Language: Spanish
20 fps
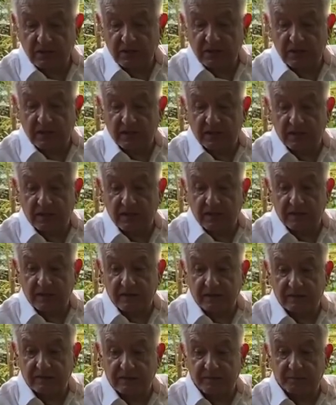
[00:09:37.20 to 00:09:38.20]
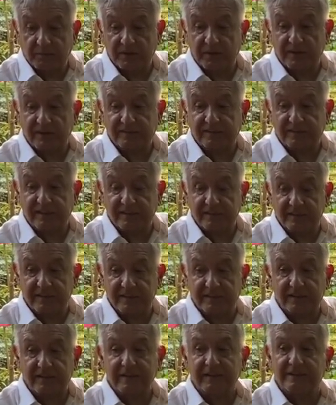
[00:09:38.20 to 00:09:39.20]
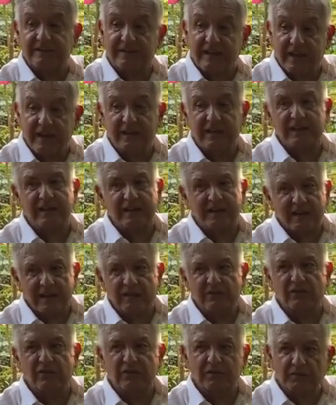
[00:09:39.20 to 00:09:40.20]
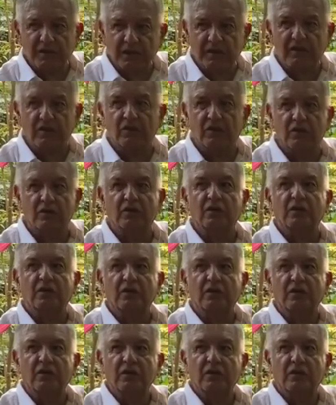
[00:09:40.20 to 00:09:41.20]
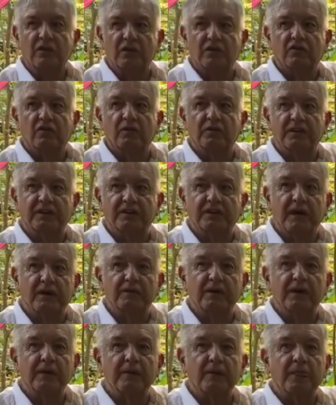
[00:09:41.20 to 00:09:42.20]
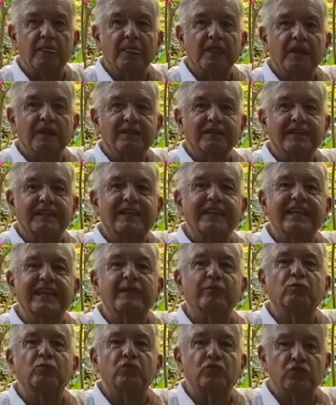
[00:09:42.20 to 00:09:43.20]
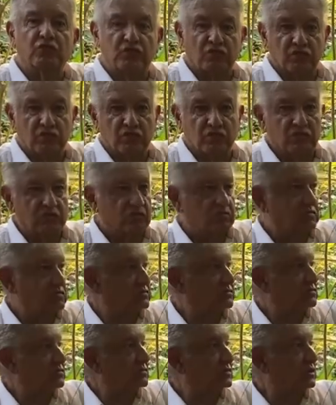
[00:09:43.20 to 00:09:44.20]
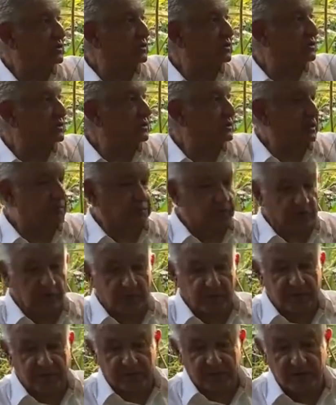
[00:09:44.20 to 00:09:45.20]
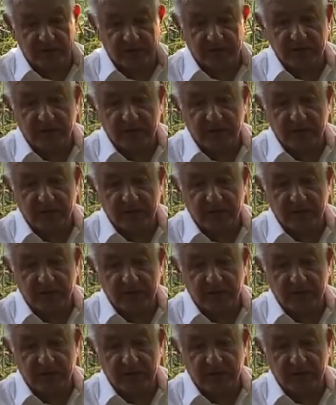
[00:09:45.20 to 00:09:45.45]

que se pueda extender. Ya en el caso de México, les comentaba, tenemos eh, el programa